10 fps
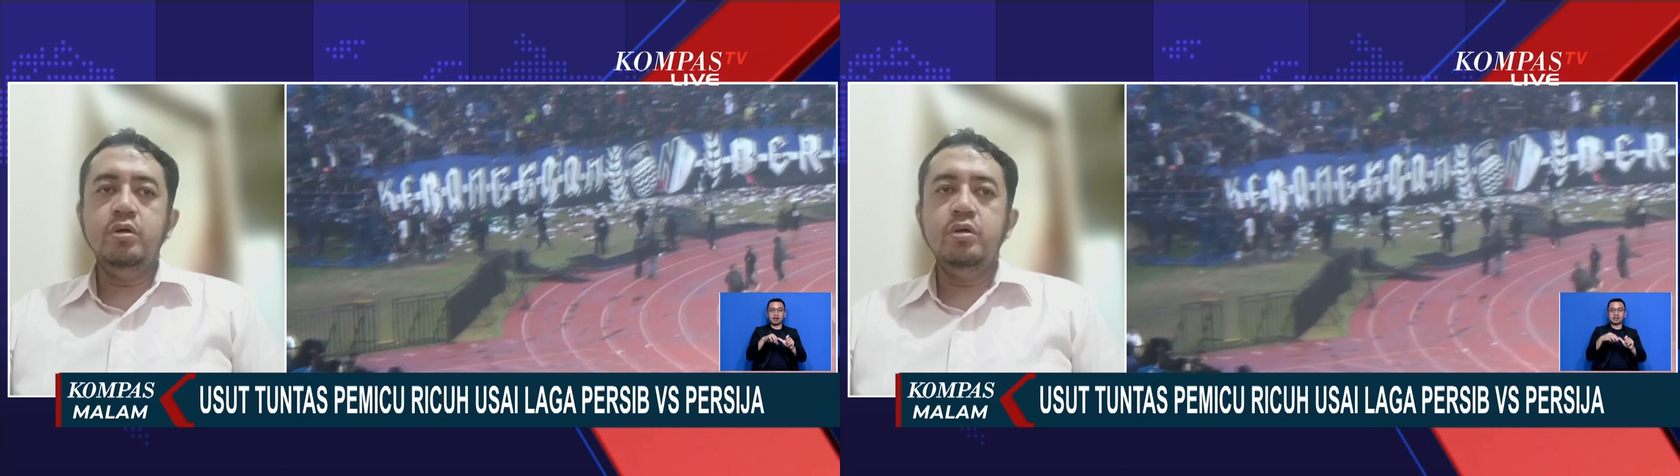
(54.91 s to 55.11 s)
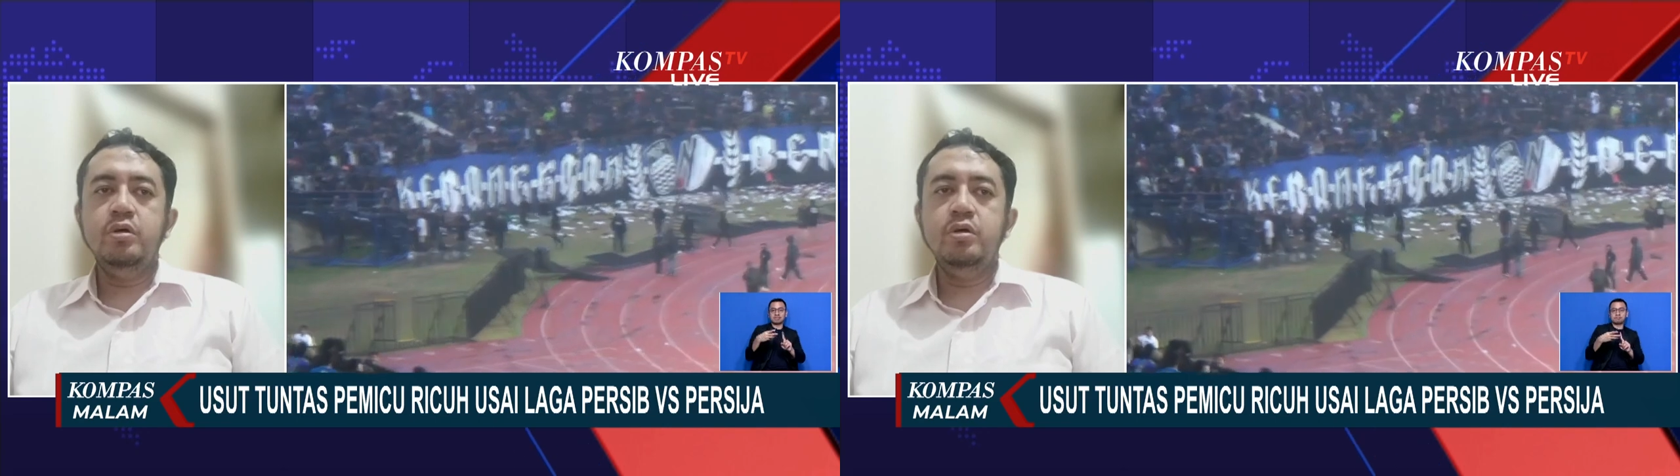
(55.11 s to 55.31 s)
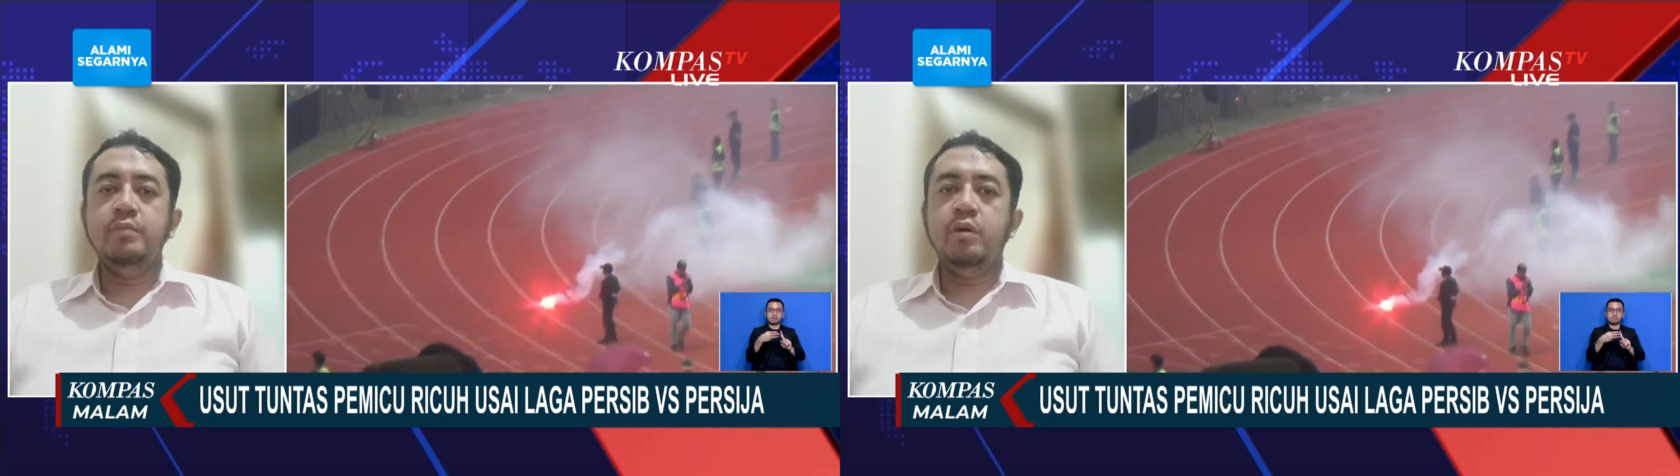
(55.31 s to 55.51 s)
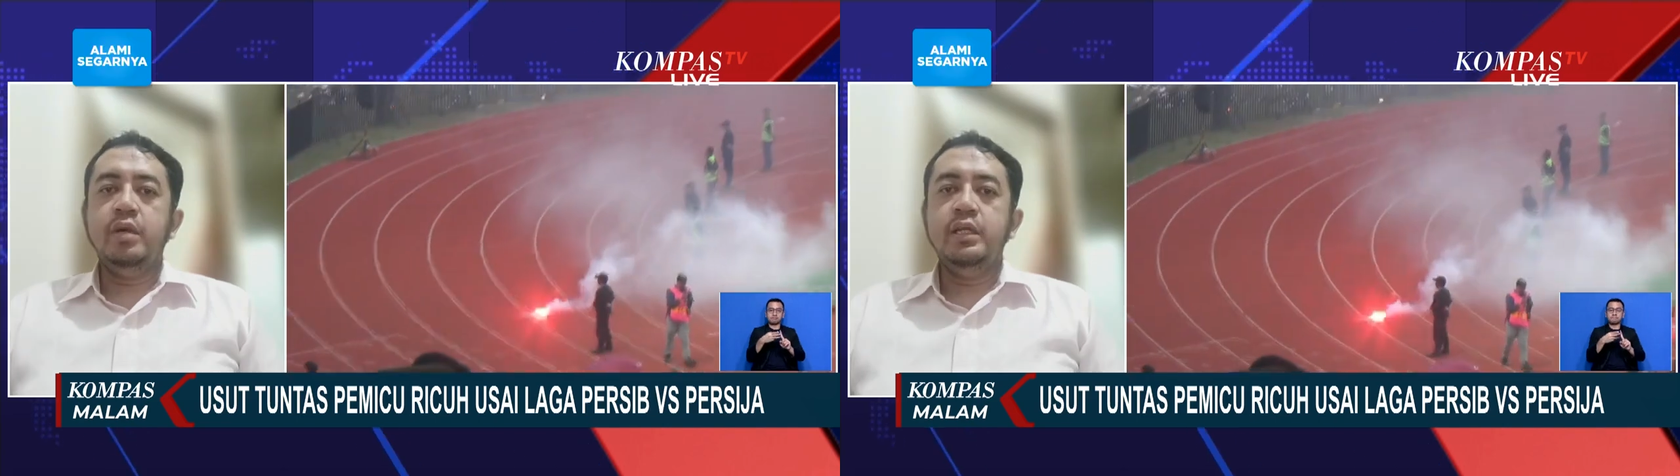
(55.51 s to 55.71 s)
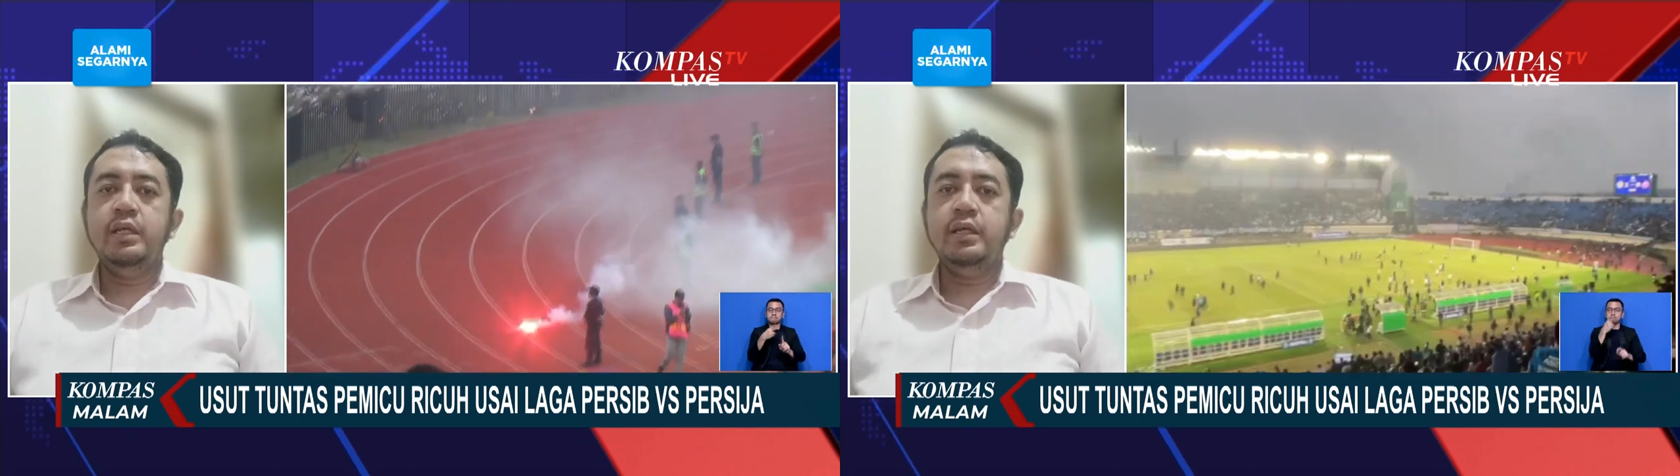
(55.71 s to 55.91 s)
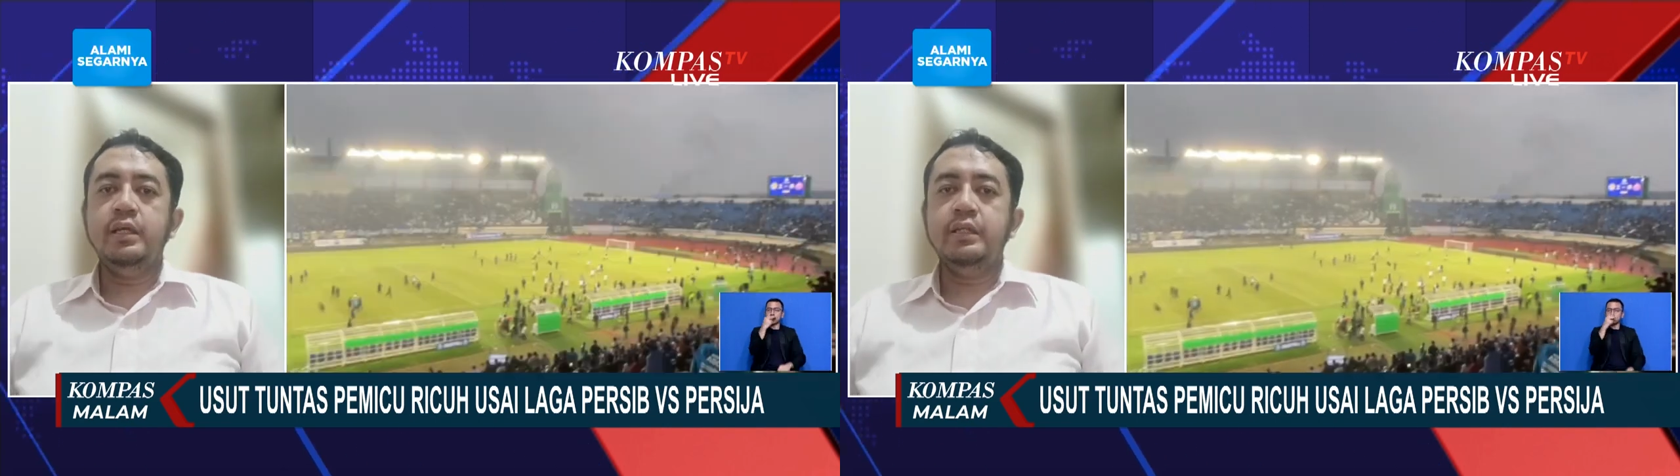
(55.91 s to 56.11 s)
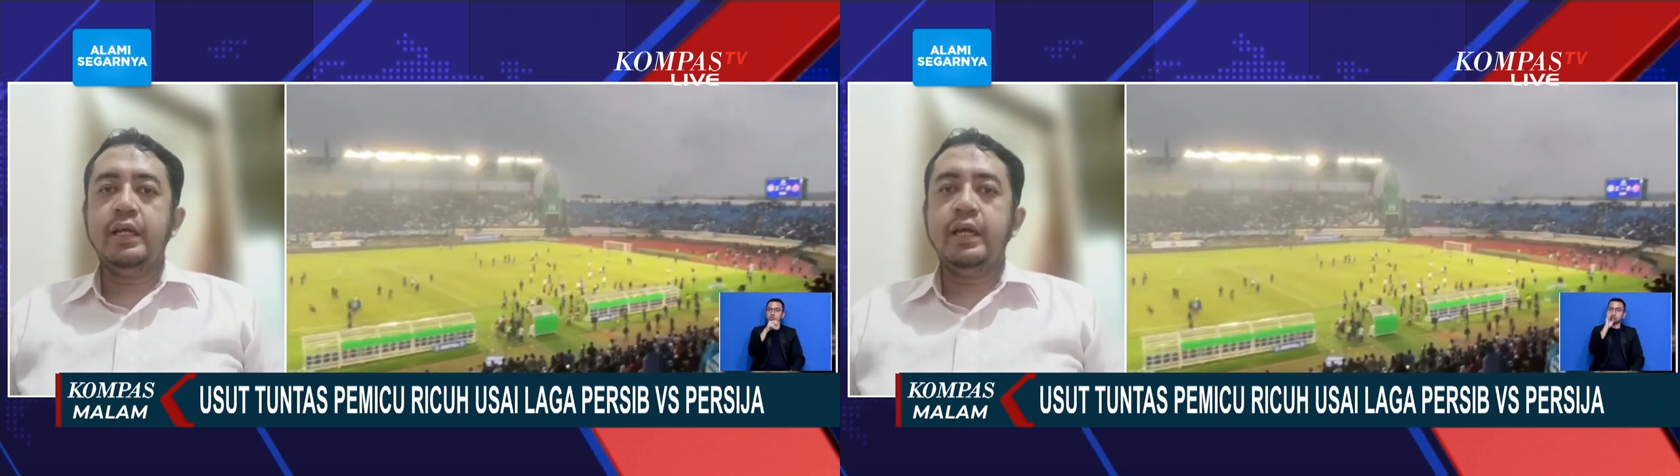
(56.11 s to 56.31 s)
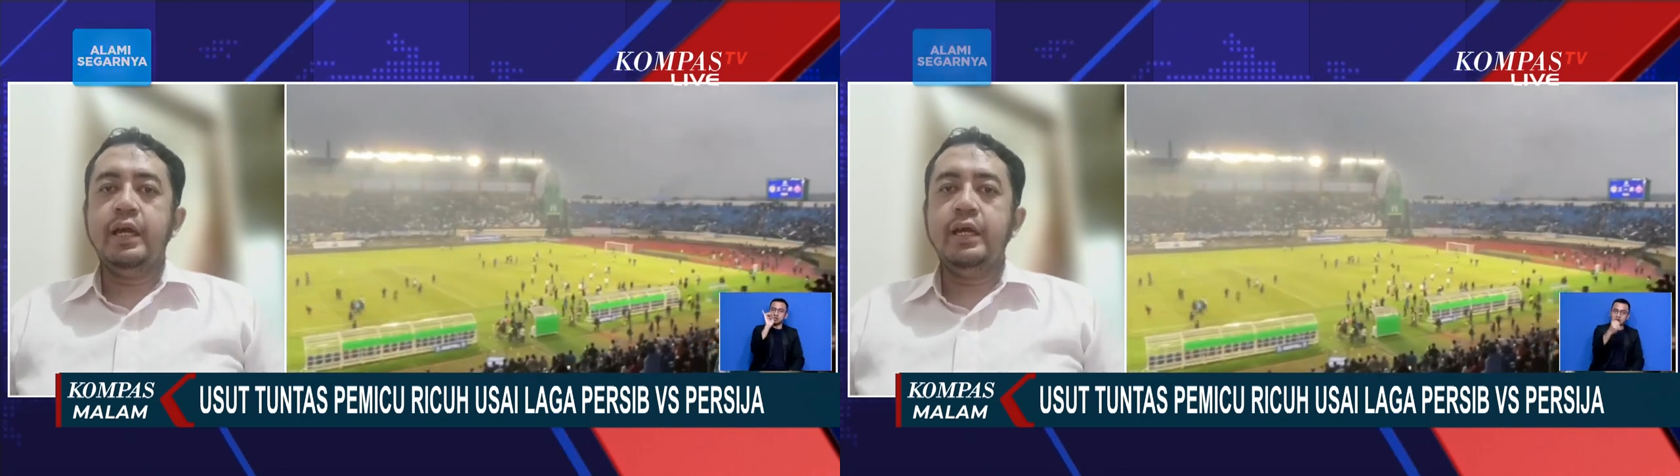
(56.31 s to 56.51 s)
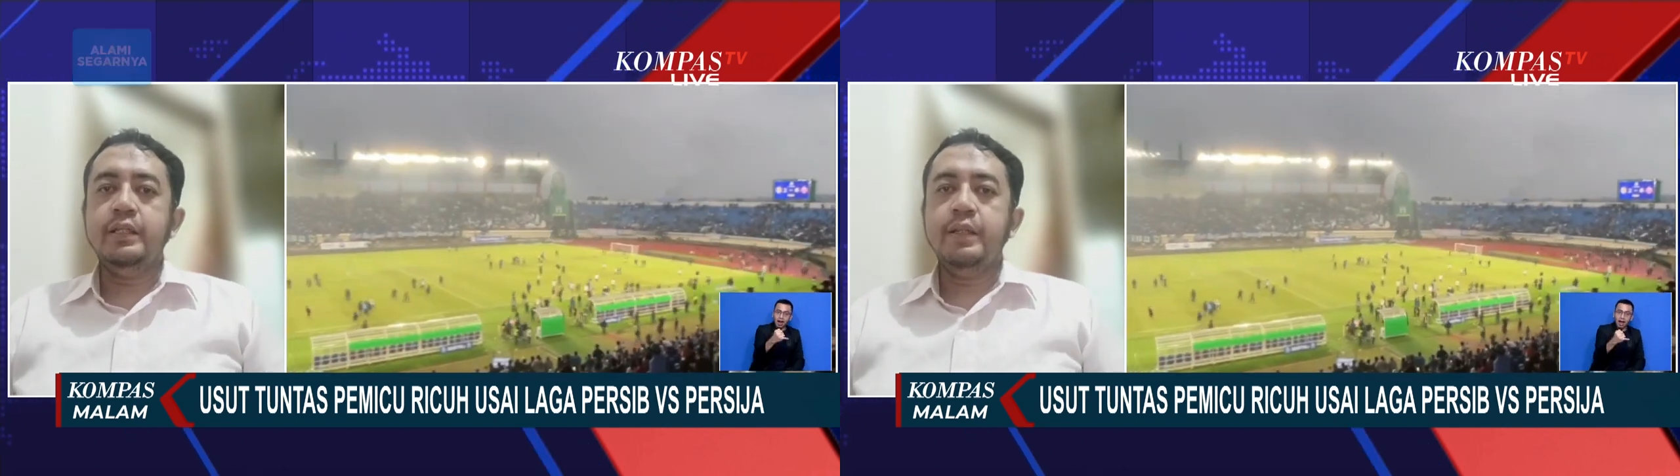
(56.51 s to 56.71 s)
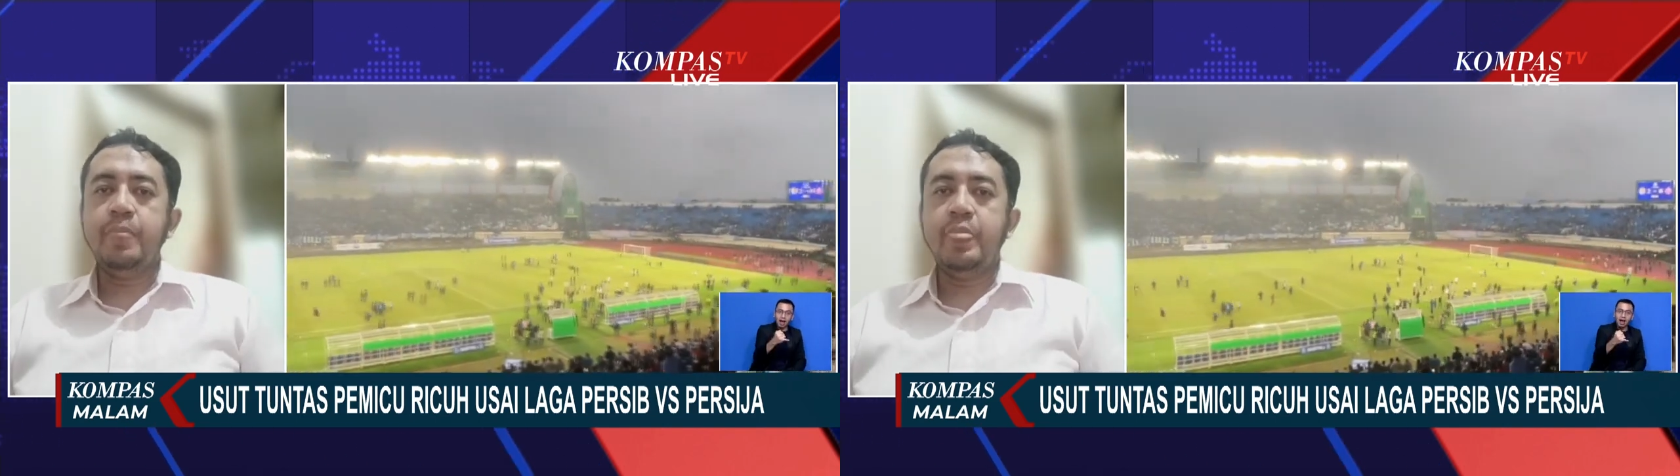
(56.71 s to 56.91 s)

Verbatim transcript: dijelaskan bahwa ini terkait